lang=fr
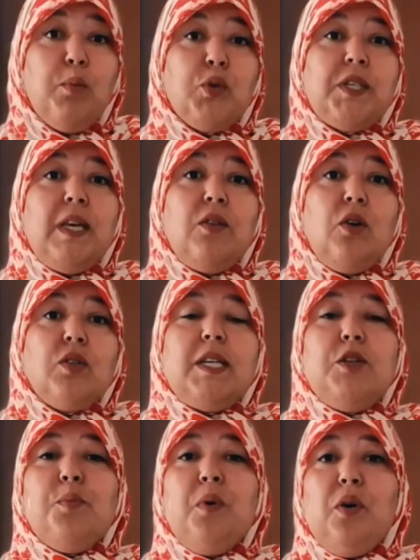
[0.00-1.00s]
Pour ce qui est de
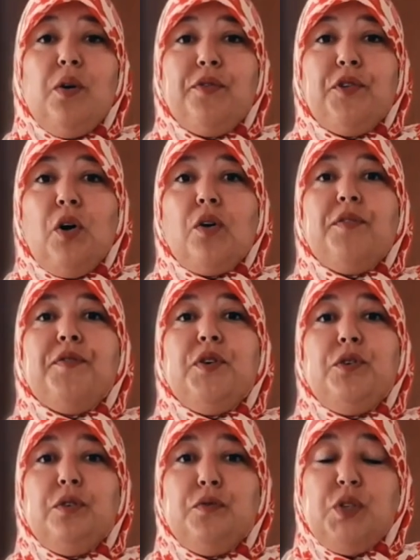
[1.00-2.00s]
l'enseignement
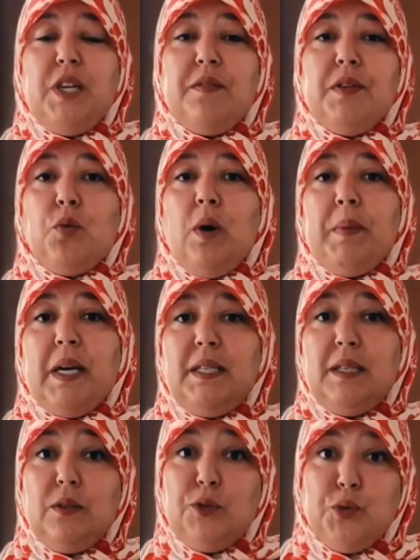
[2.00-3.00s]
francophone, vous y avez droit à
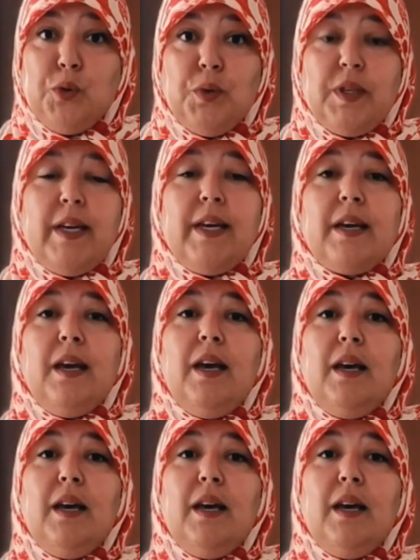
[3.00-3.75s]
partir de secondaire